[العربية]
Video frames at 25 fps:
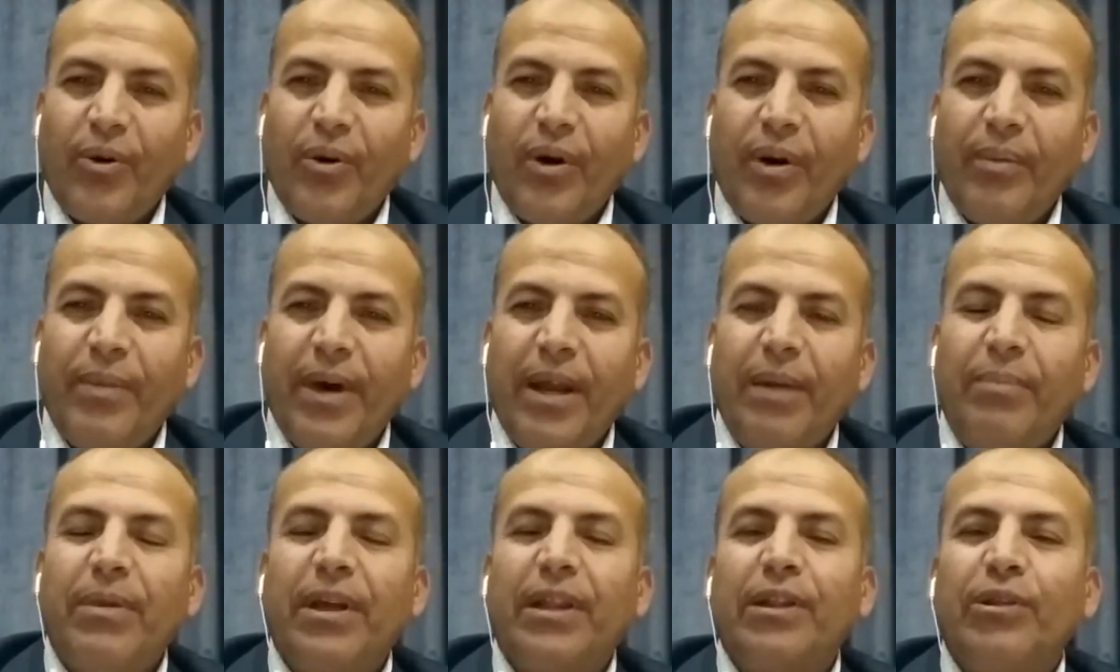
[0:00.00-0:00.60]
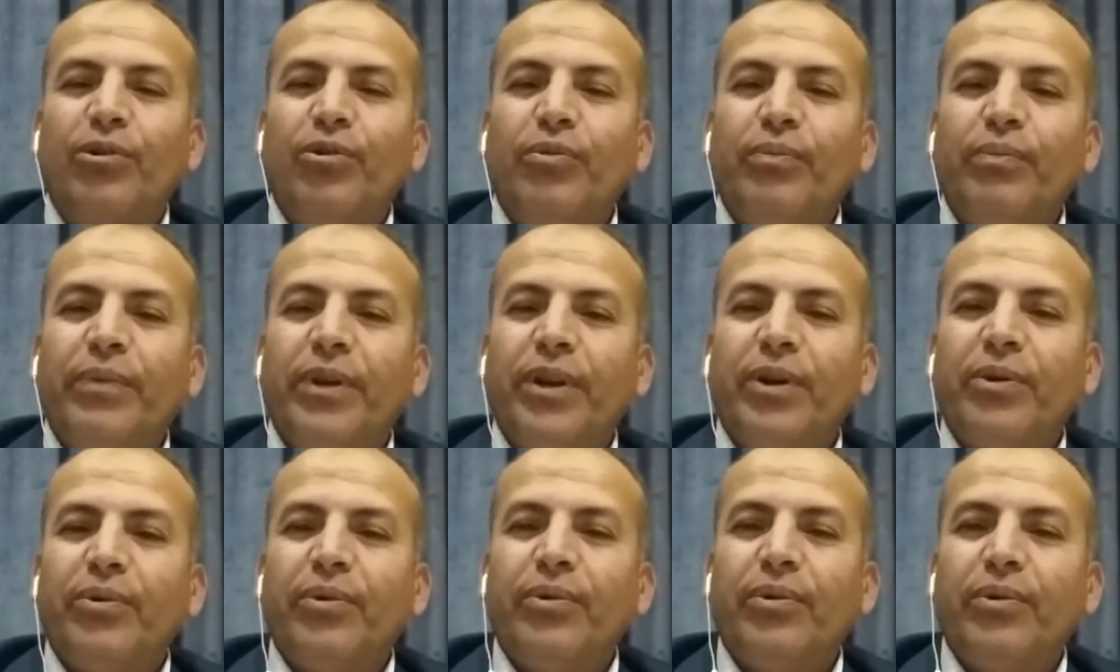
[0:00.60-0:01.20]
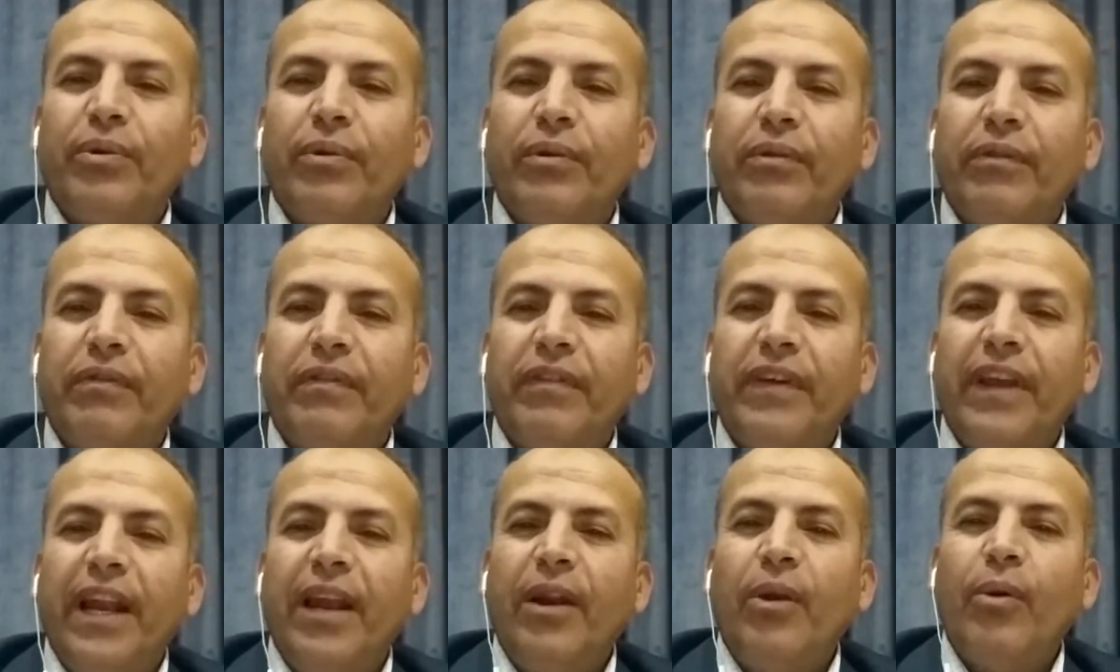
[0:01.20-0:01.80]
وما المطلوب منه
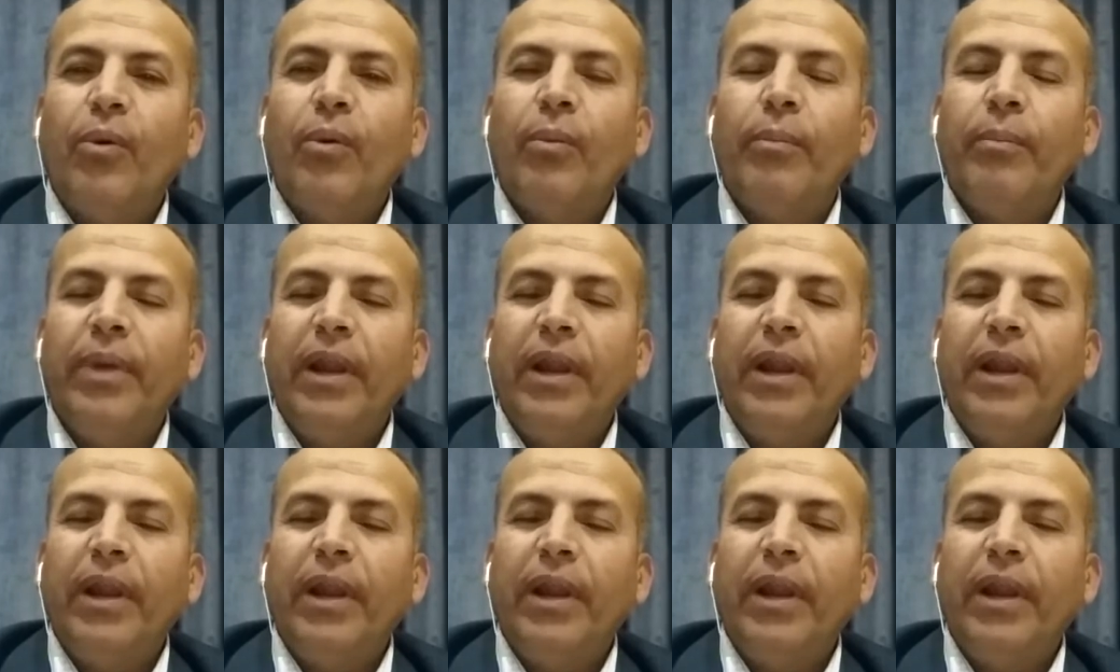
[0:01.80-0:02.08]
في الو...